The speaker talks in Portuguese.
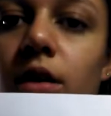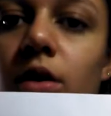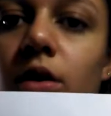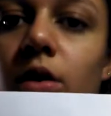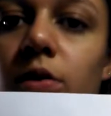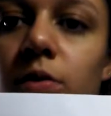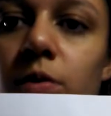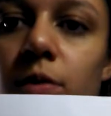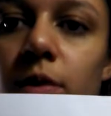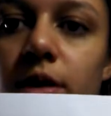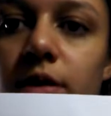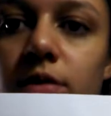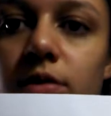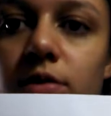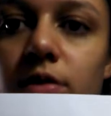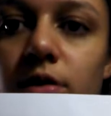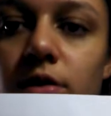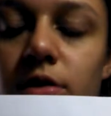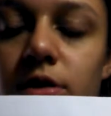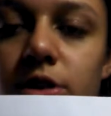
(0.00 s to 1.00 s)
Como
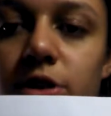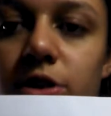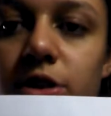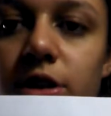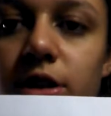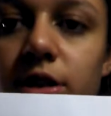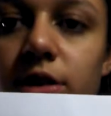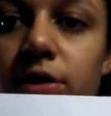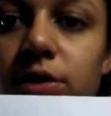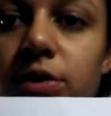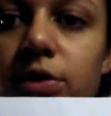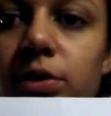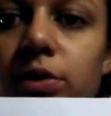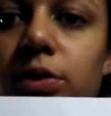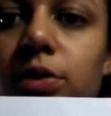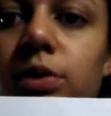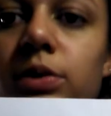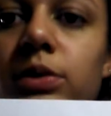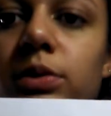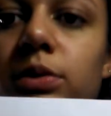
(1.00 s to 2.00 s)
metodologia,
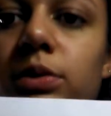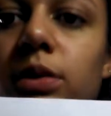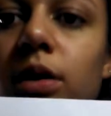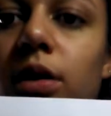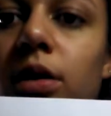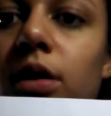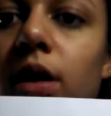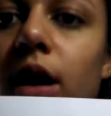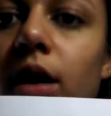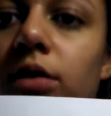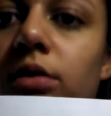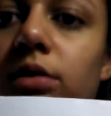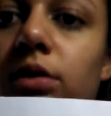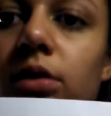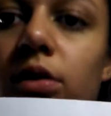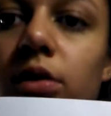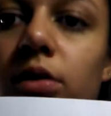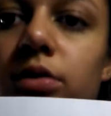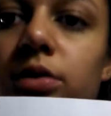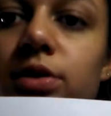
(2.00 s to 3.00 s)
o
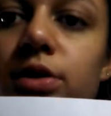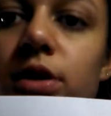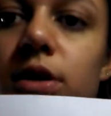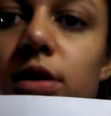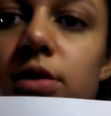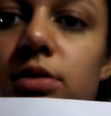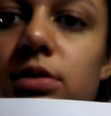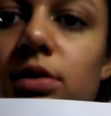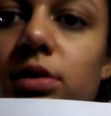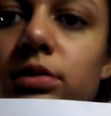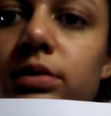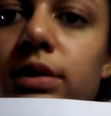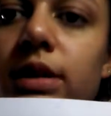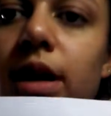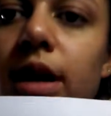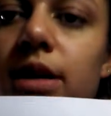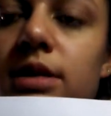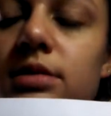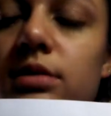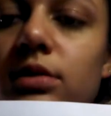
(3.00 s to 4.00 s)
autor utilizou
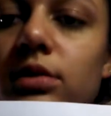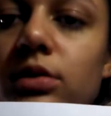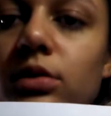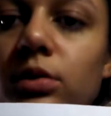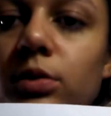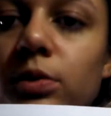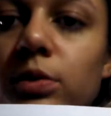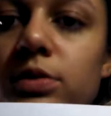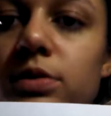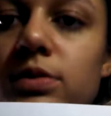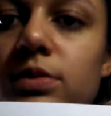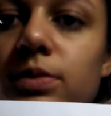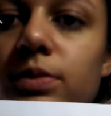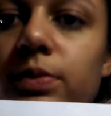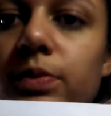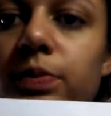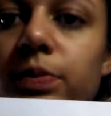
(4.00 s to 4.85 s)
três grupos,